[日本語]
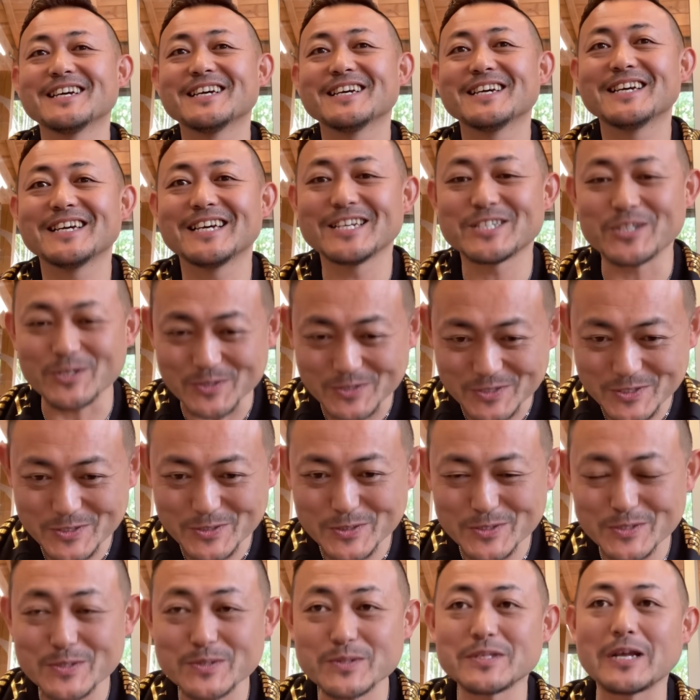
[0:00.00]
えー、食事を
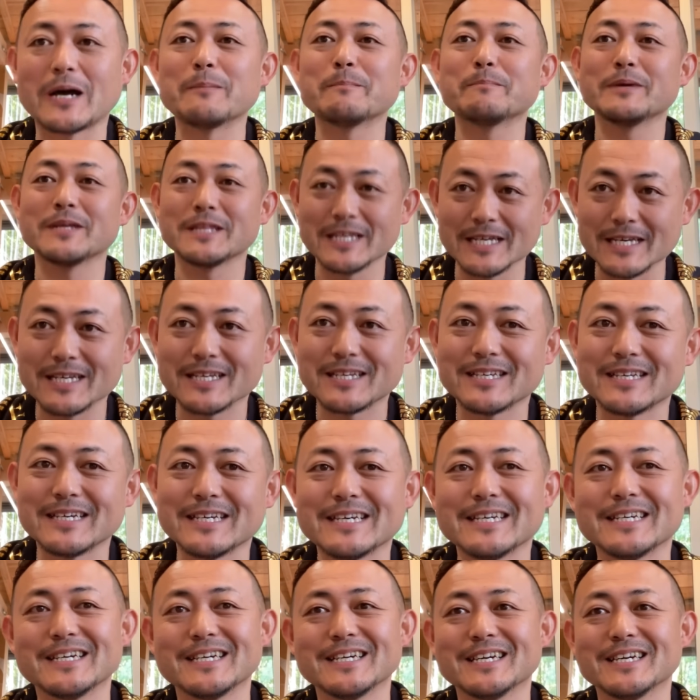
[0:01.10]
するたんびに
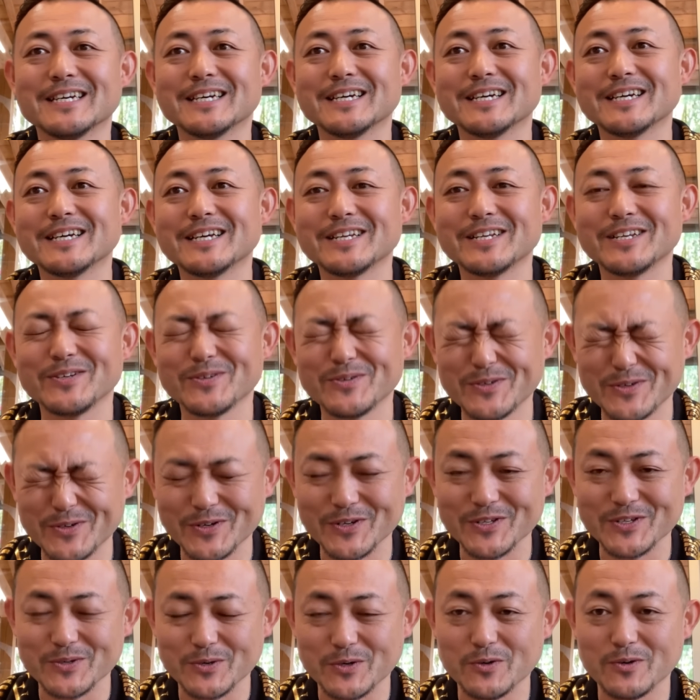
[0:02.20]
えー、料
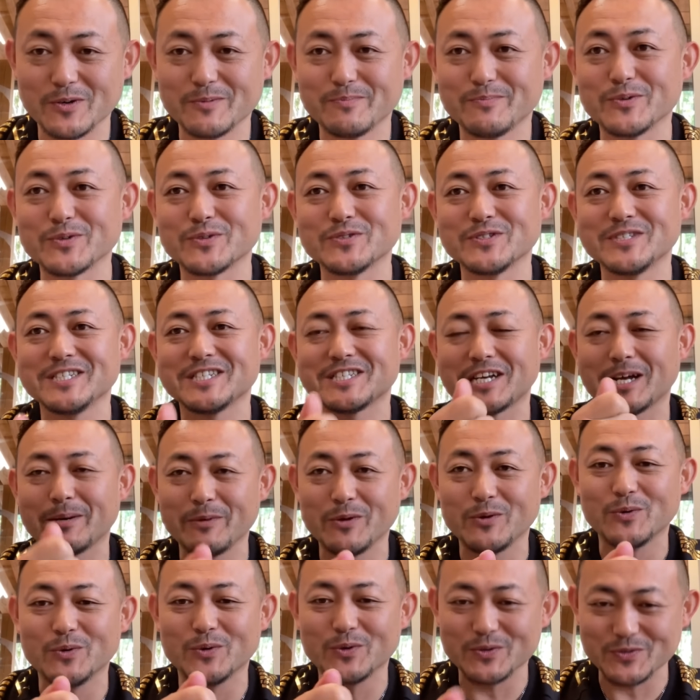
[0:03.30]
理を僕に写メ
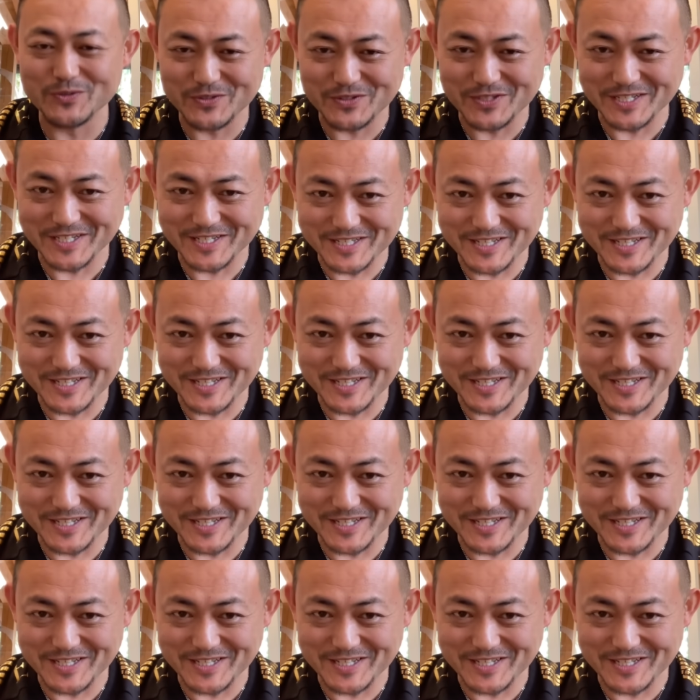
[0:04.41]
を送ってき